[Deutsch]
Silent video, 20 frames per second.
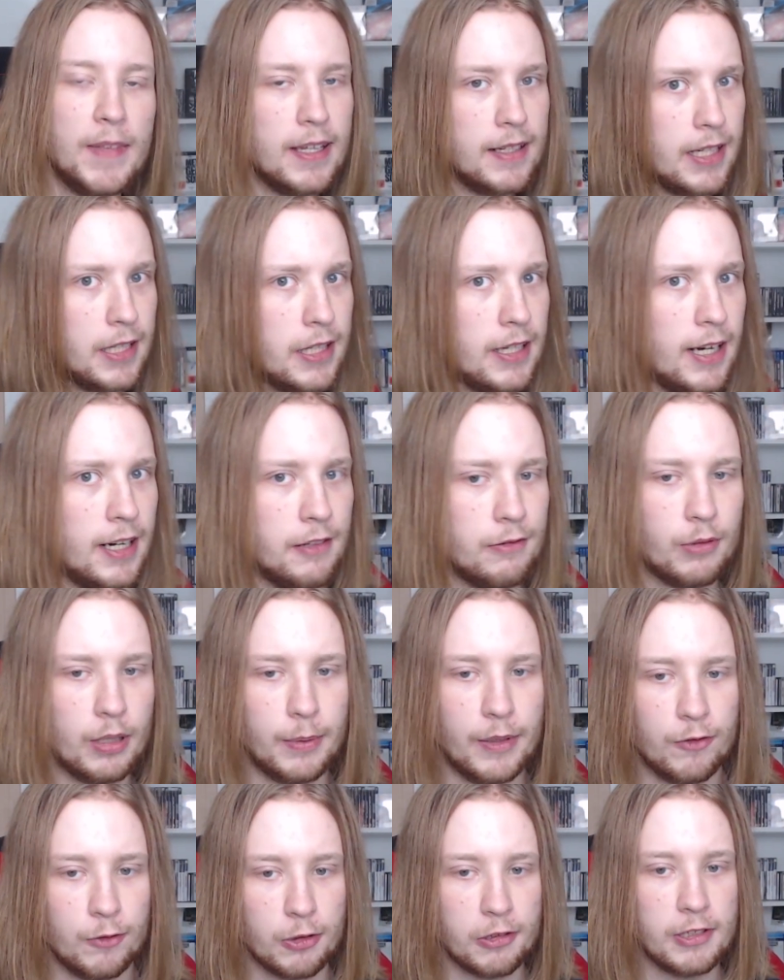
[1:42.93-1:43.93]
Das hat alles
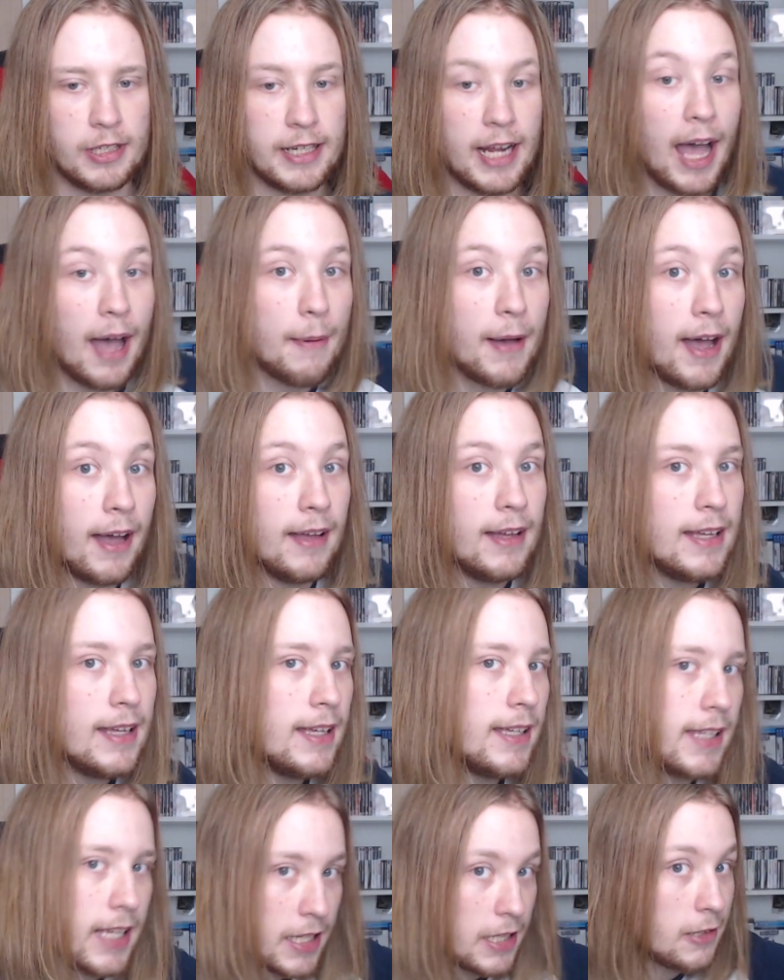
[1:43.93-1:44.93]
wunderbar funktioniert. Aber
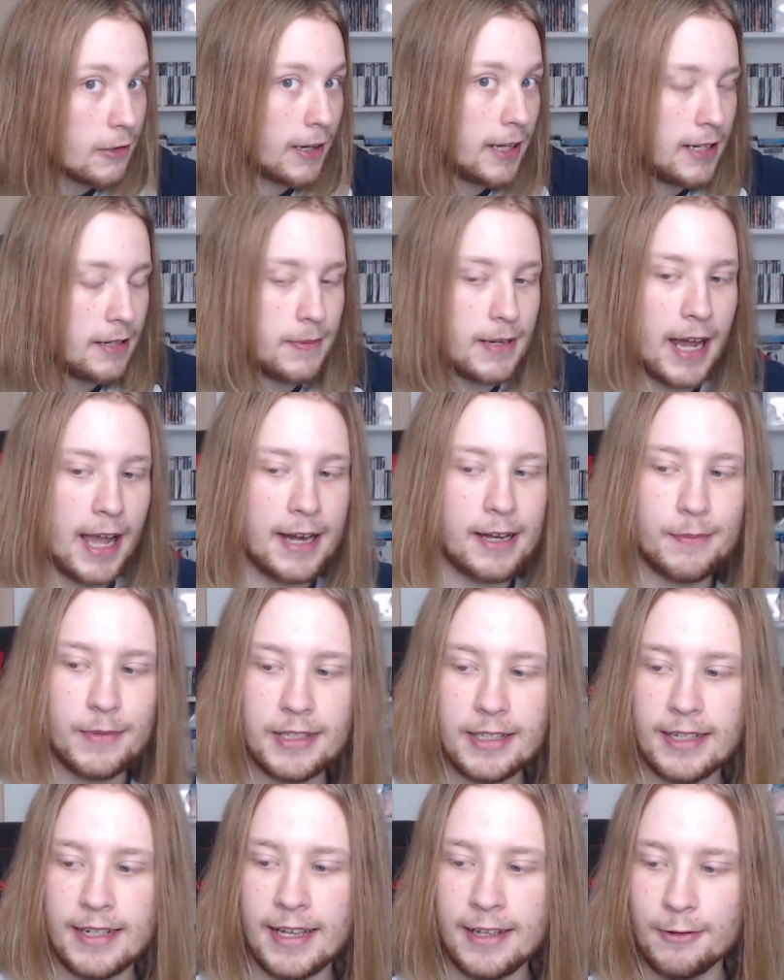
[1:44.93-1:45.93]
jetzt auch endlich mit eigenem
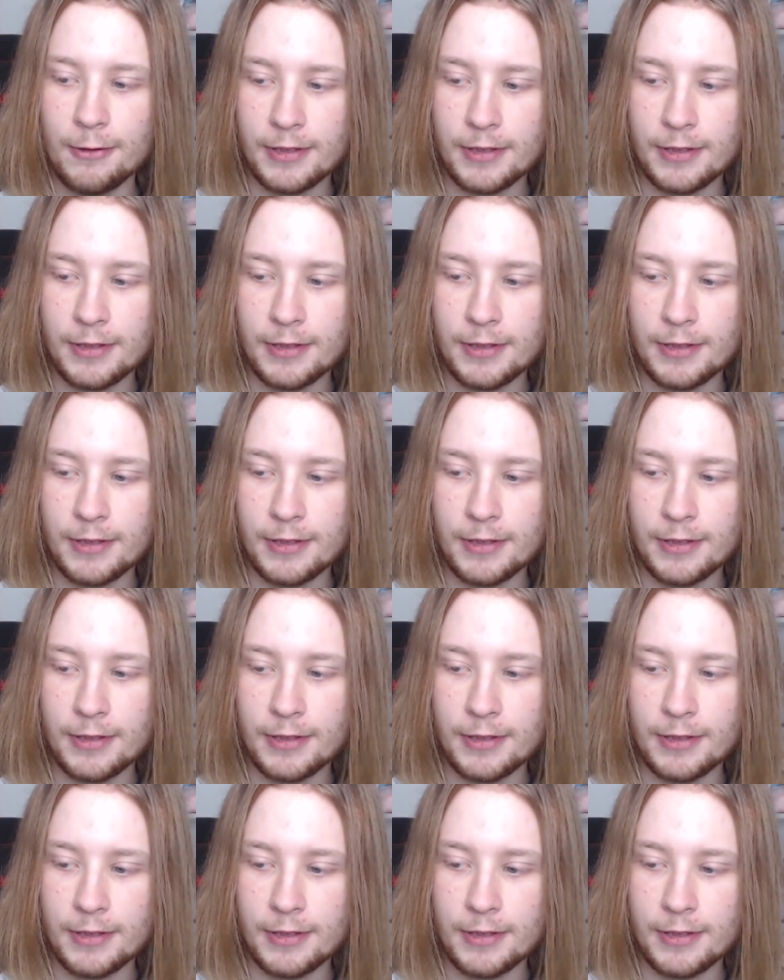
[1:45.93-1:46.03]
Internet.